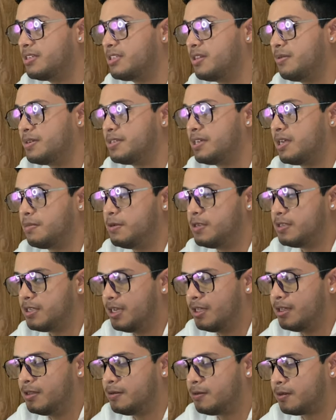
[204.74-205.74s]
este va a ser mi
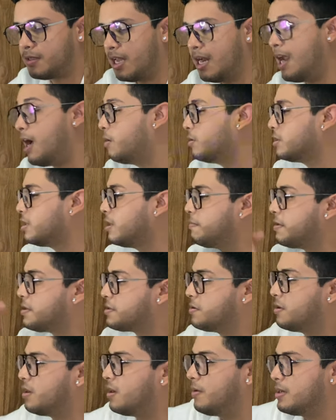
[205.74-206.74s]
set, la otra
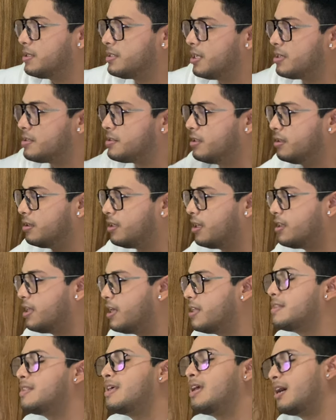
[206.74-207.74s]
persona va a estar
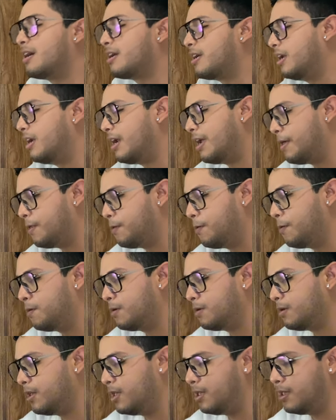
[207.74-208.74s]
sentada de aquel
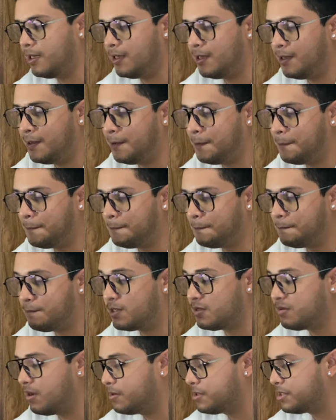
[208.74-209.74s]
lado y
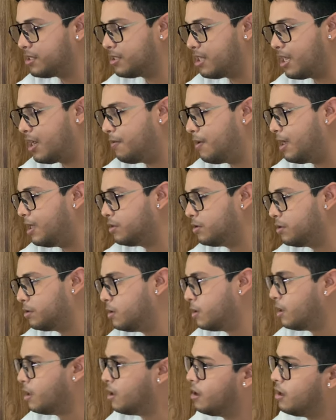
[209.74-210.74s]
pues vamos a estar hablando